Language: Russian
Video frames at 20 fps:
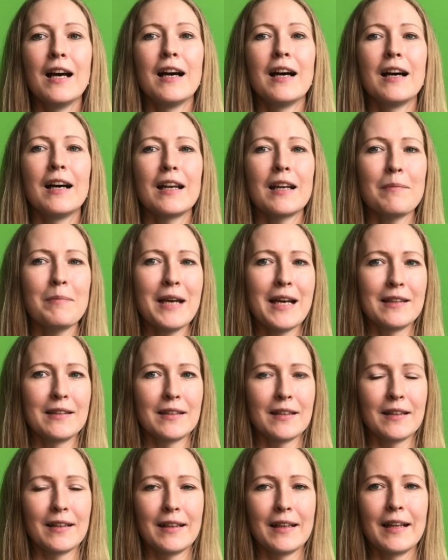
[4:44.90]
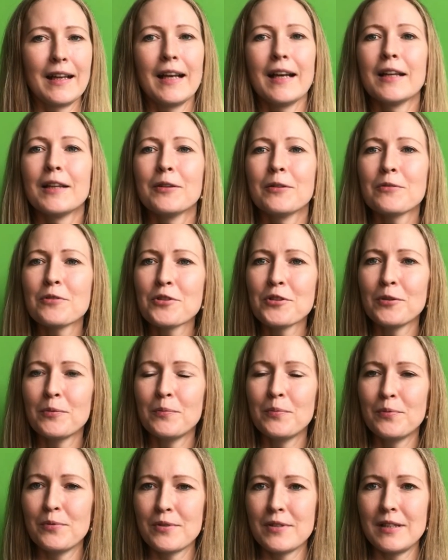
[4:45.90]
Ребята, нужно
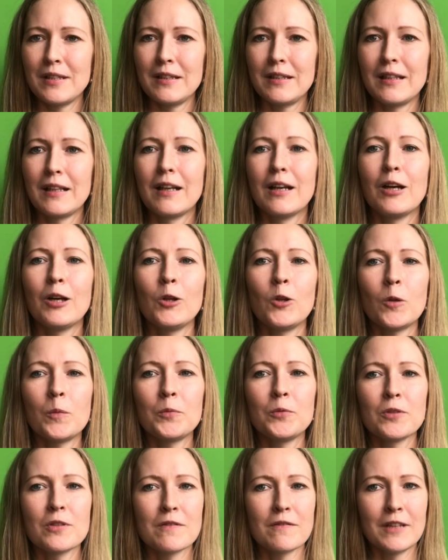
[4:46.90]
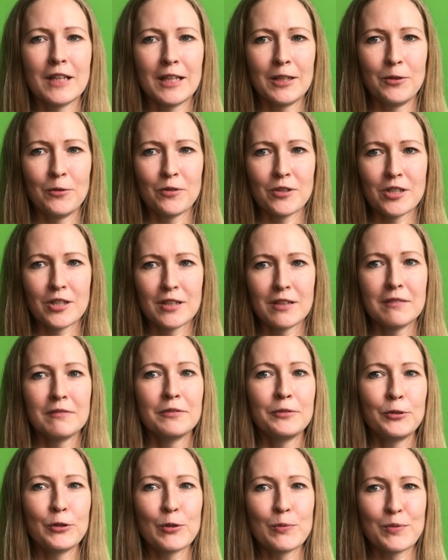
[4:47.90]
будет Хлопнуть в ладоши в
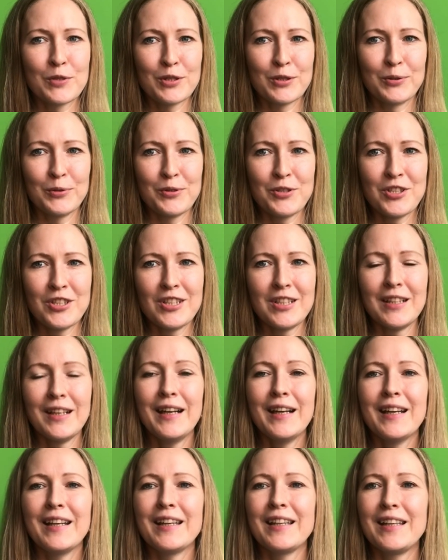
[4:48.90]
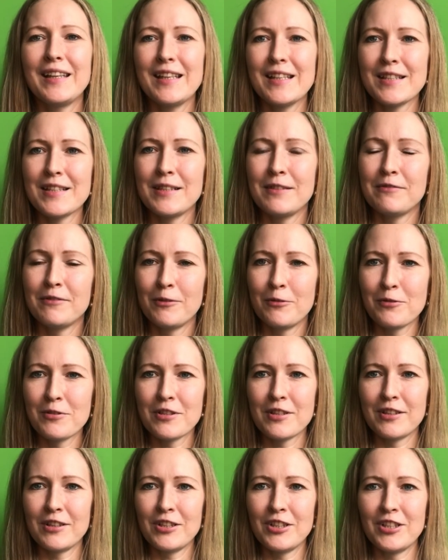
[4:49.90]
том случае, если вы
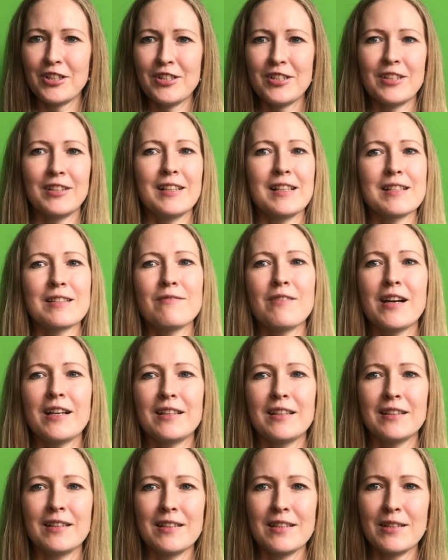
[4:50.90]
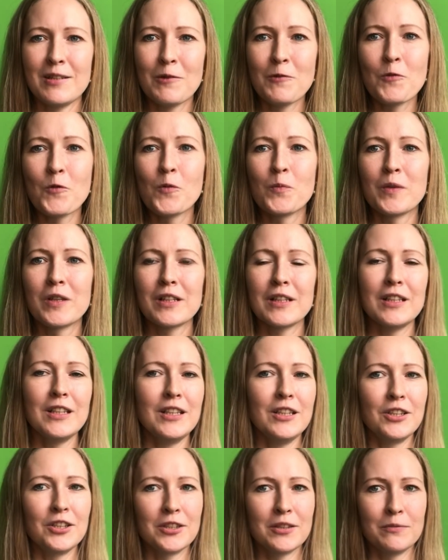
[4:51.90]
услышите название насекомых
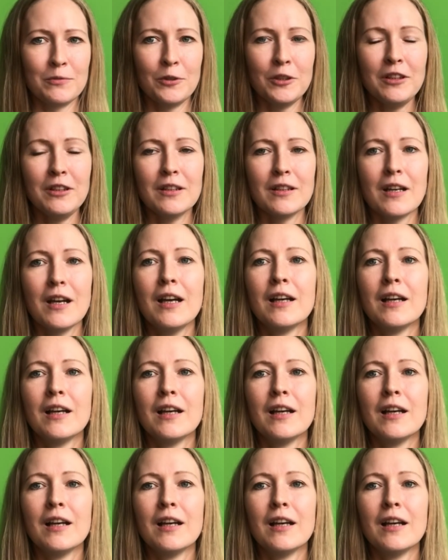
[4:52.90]
или животных,